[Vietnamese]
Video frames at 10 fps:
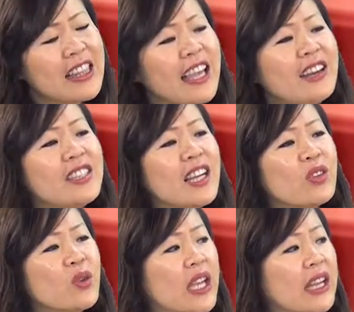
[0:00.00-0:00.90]
thể đứa cháu
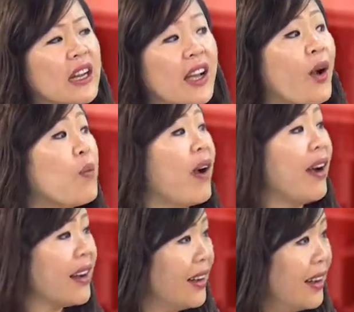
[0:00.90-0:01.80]
tự kỷ nó không
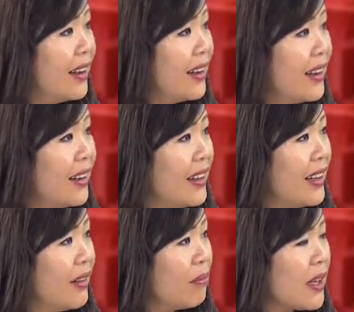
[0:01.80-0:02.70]
có đó
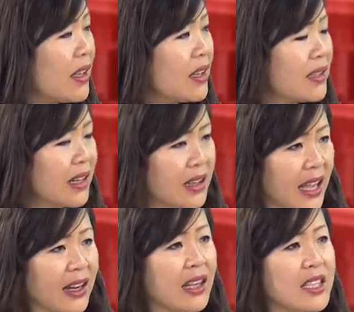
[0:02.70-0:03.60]
mà có
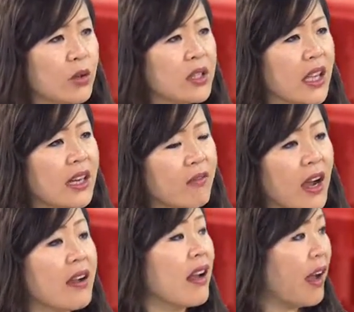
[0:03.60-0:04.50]
thể có cháu tự kỷ nó
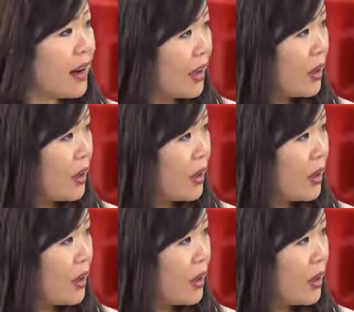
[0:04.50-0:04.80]
vẫn có đó